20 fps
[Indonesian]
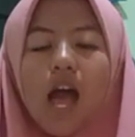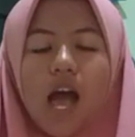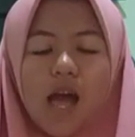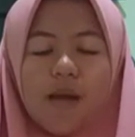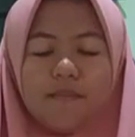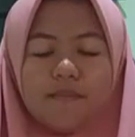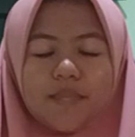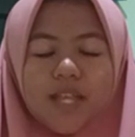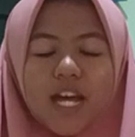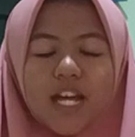
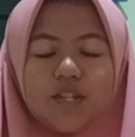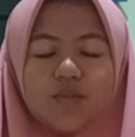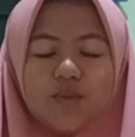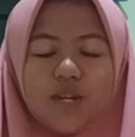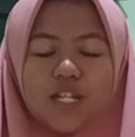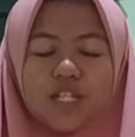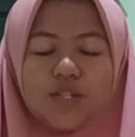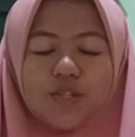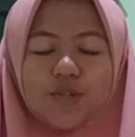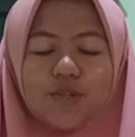Hamdan wa
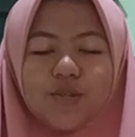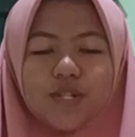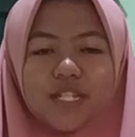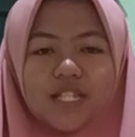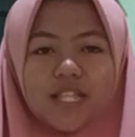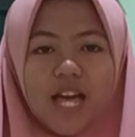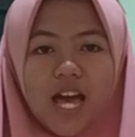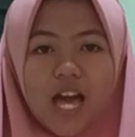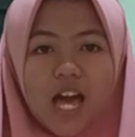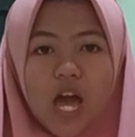
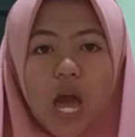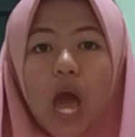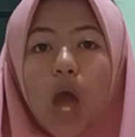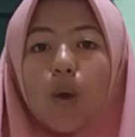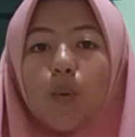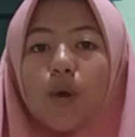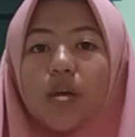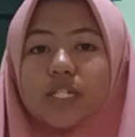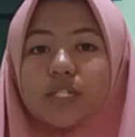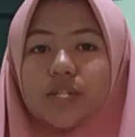syukurillah
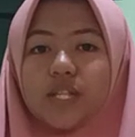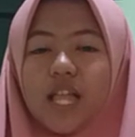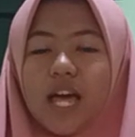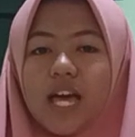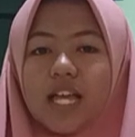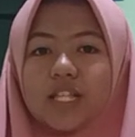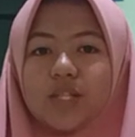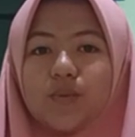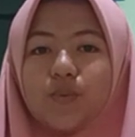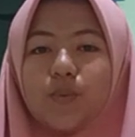
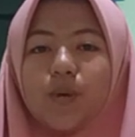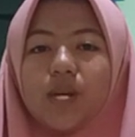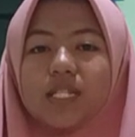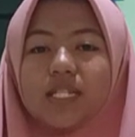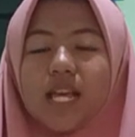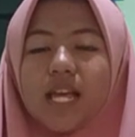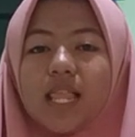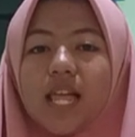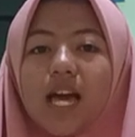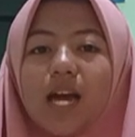Wassalatu
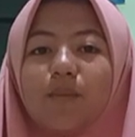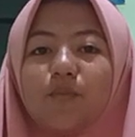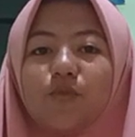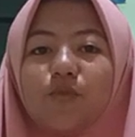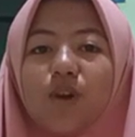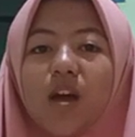wassalamu